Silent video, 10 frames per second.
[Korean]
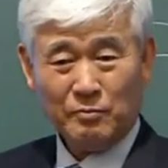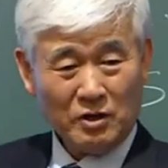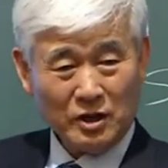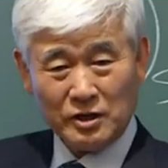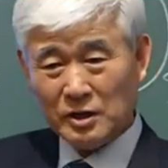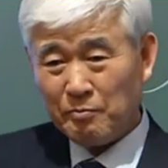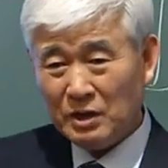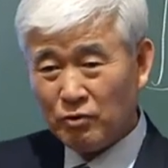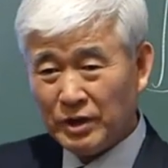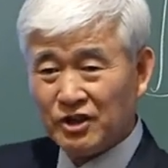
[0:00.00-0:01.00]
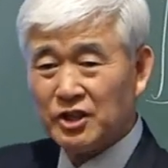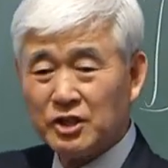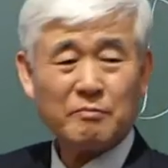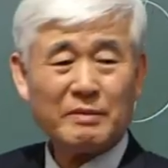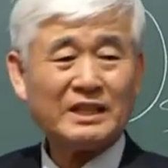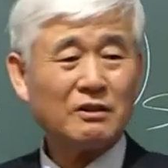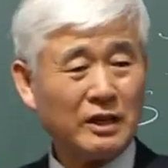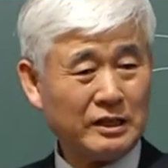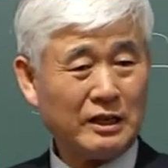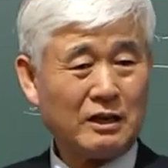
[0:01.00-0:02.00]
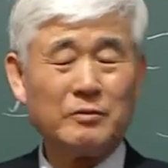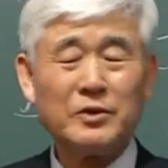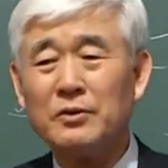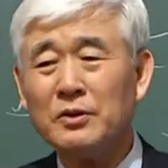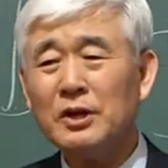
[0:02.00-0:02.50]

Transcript: 현재 미국의 정신을 만들어낸 사람이요.